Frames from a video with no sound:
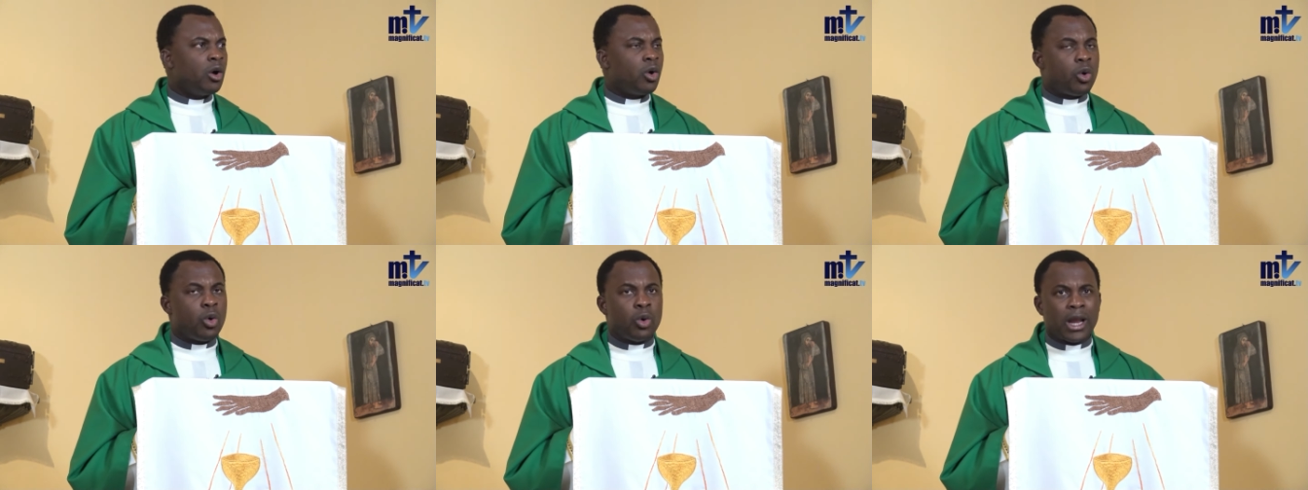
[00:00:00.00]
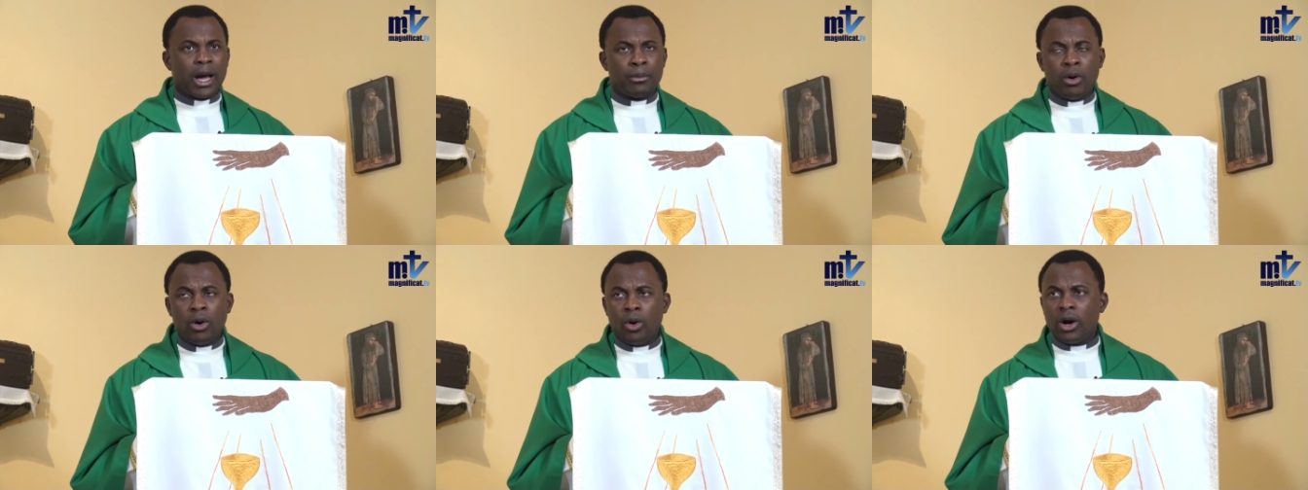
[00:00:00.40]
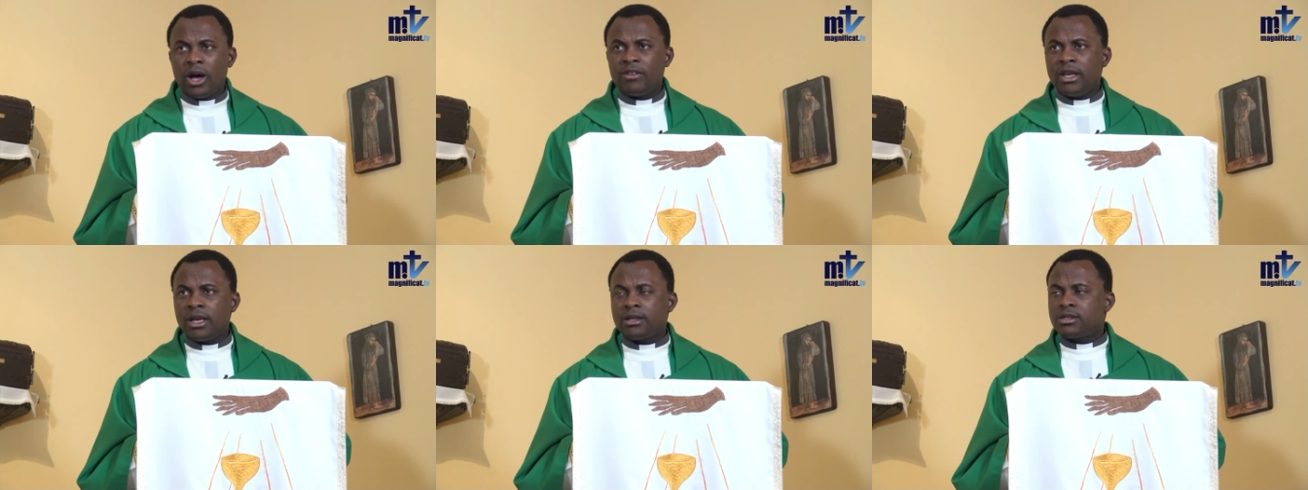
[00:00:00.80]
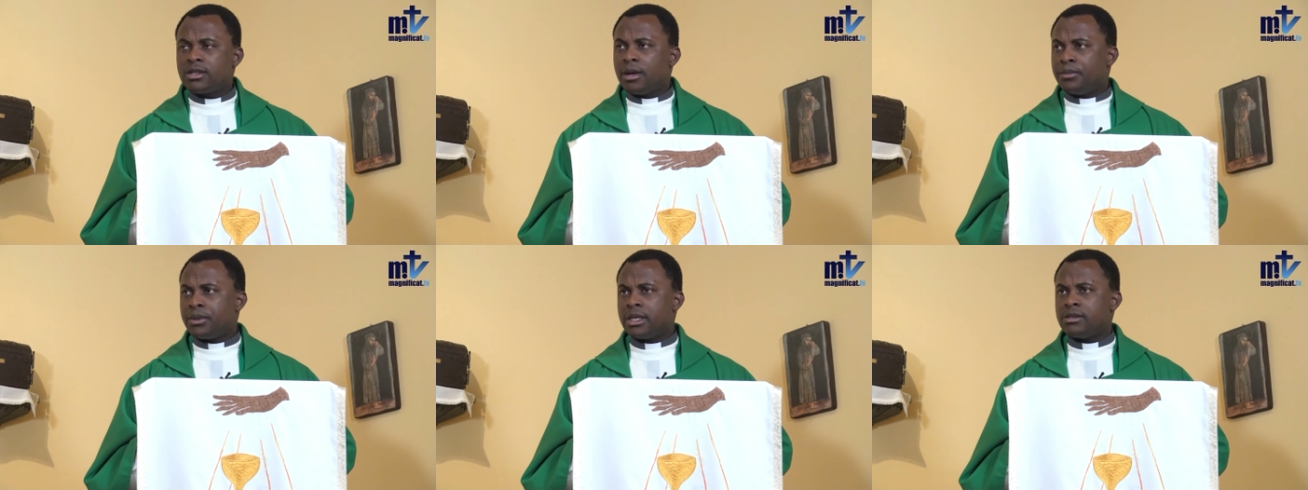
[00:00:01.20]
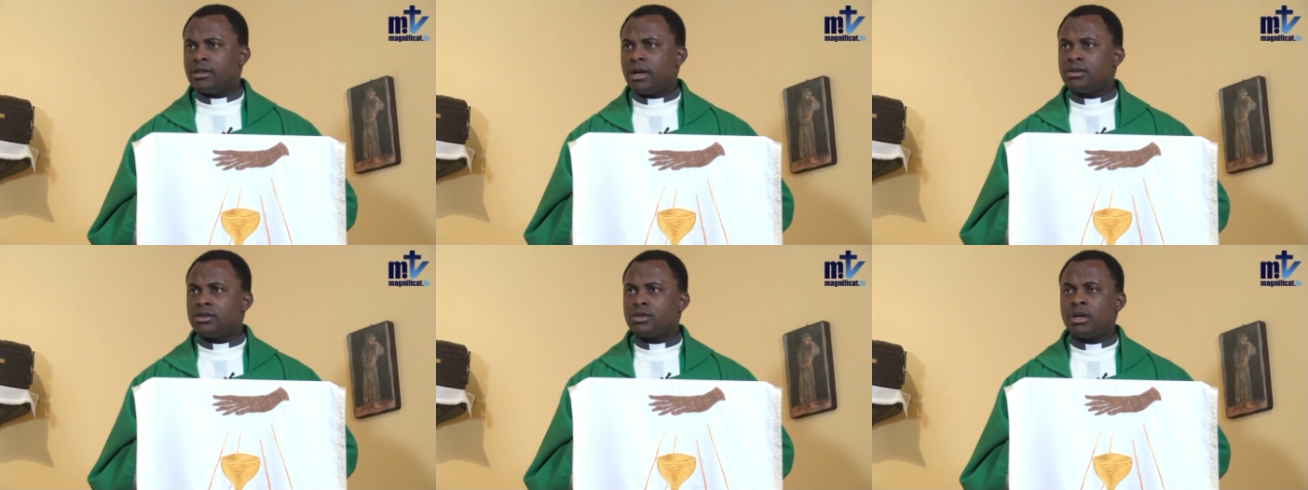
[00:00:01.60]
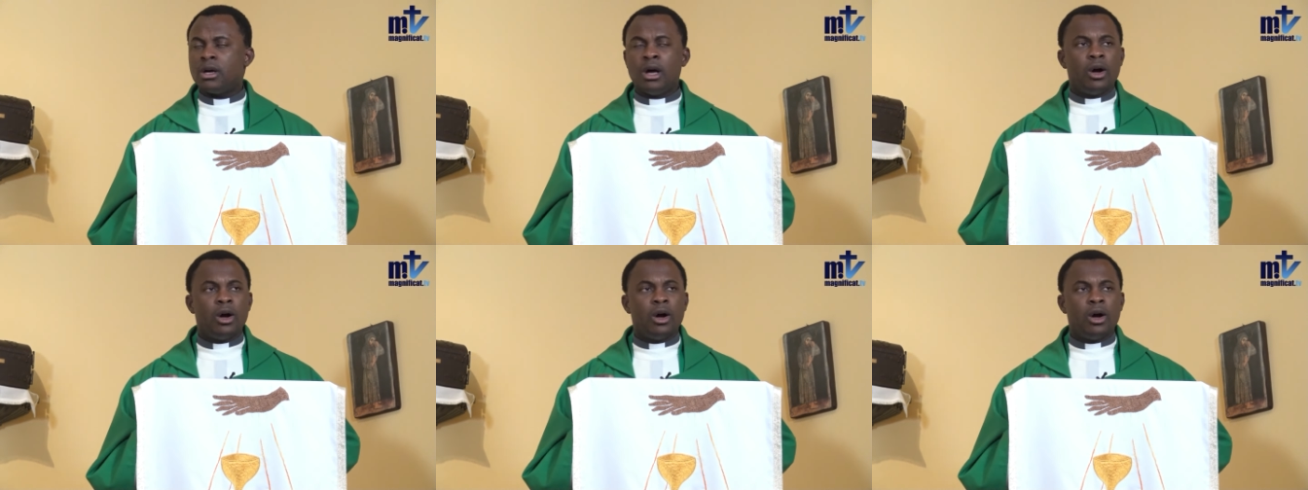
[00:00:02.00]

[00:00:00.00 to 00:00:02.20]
Collabore avec sa présence,